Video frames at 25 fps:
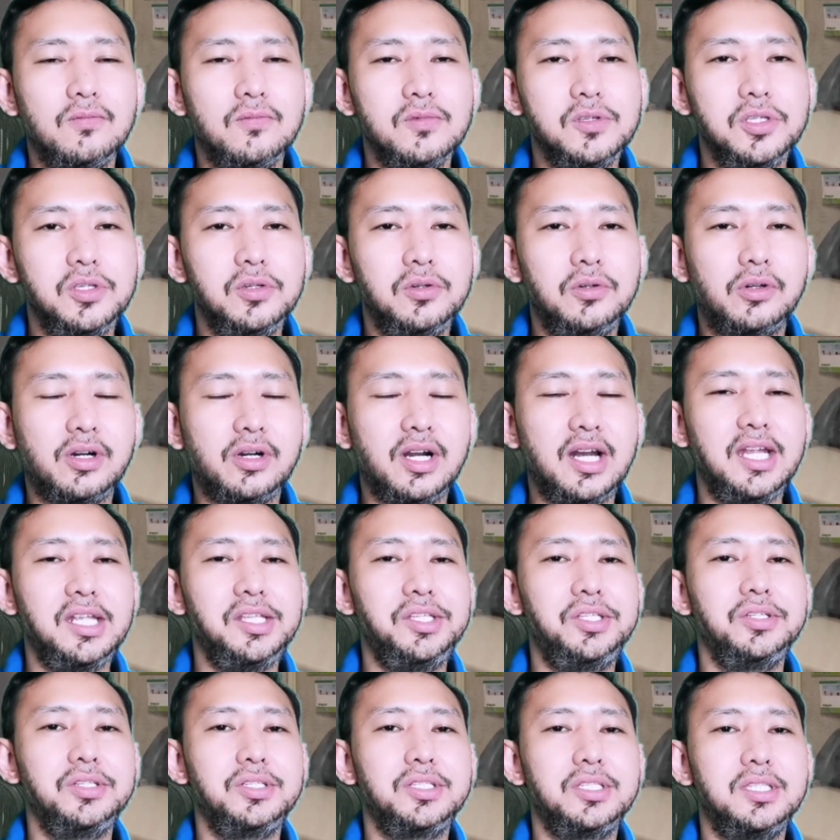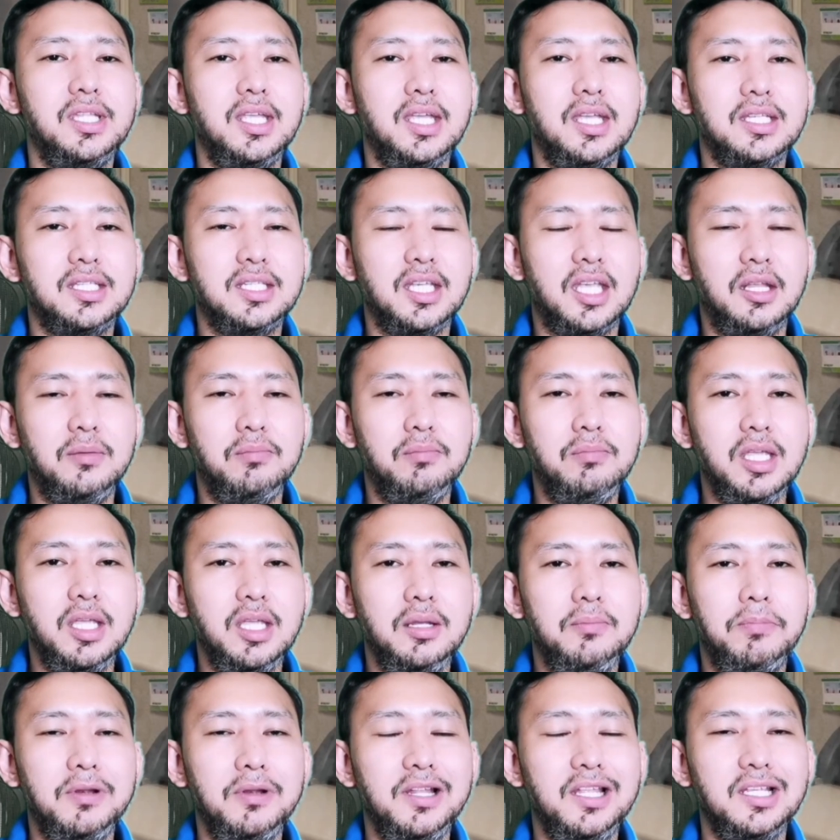yung righteousness and
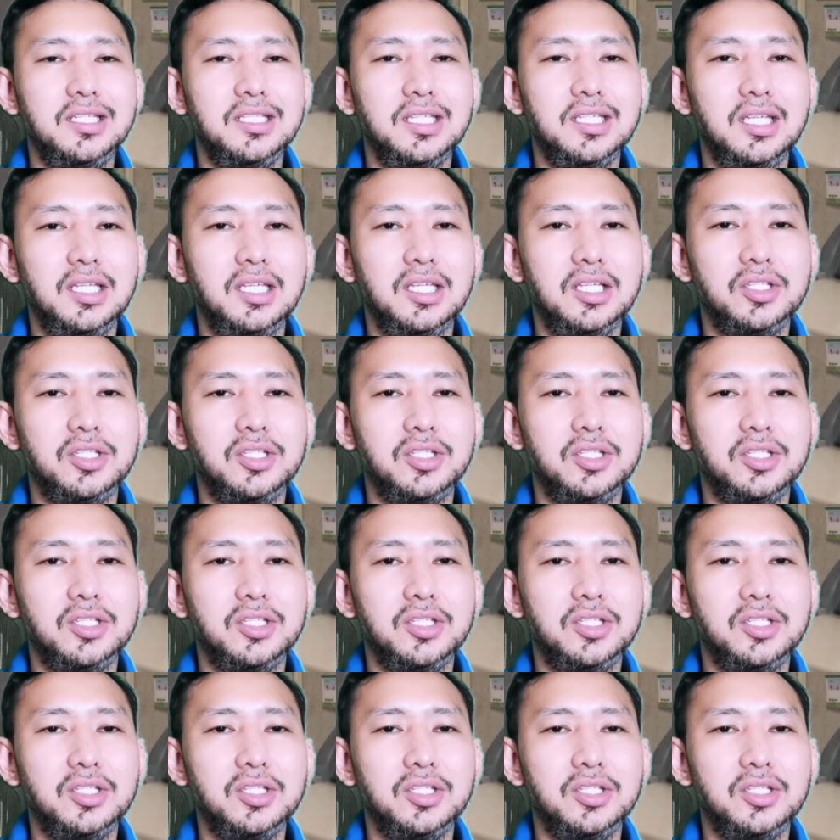being pleasing